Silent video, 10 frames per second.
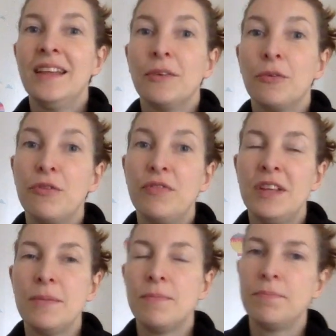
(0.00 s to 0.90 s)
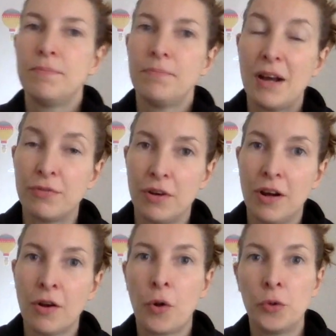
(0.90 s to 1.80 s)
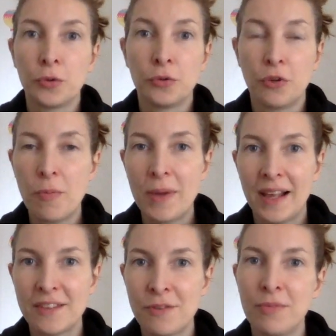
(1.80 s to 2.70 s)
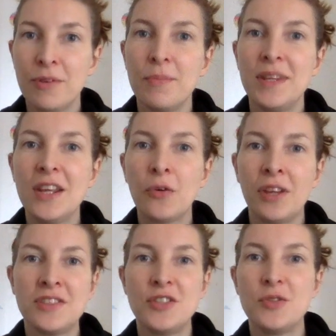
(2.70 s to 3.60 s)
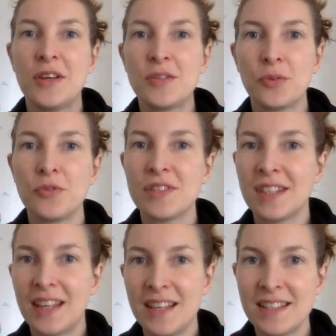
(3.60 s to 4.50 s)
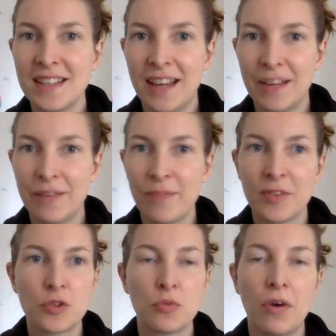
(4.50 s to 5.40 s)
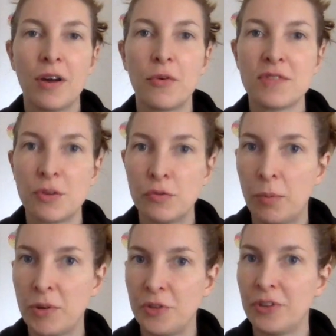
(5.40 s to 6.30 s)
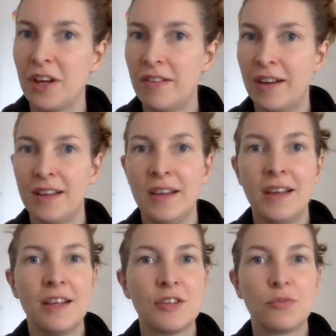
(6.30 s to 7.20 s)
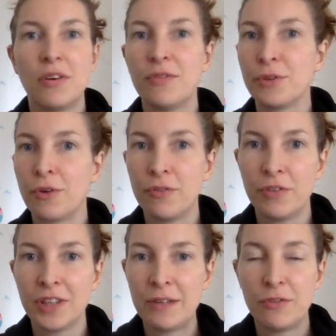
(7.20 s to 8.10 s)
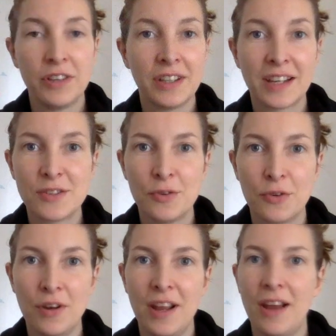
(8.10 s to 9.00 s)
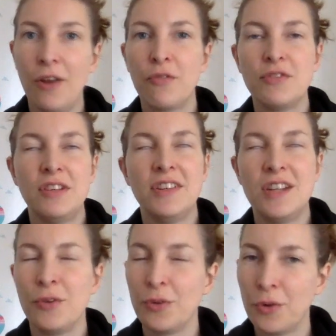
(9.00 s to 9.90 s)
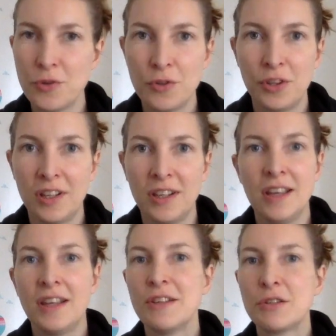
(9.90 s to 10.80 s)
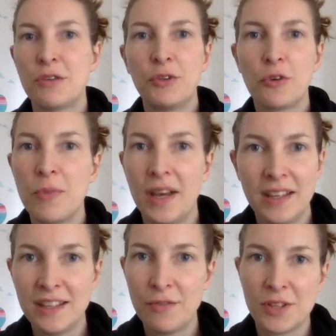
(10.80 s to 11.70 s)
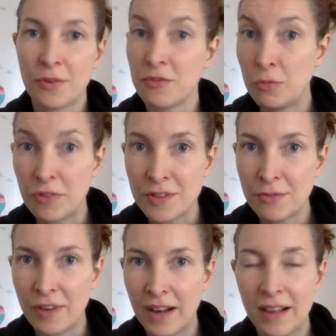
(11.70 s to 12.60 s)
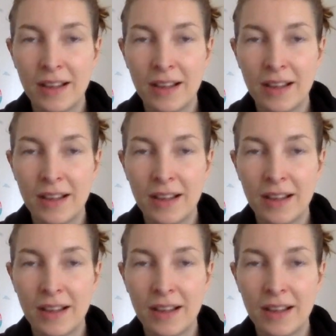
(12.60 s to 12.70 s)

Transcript: On le fait parfois quand on dort par exemple, mais dès qu'on a une situation de stress qui arrive, soit à cause d'un nouveau projet au travail, soit votre enfant qui vous fait une crise de colère alors que vous avez déjà une grosse journée, soit votre mari qui vous annonce une mauvaise nouvelle,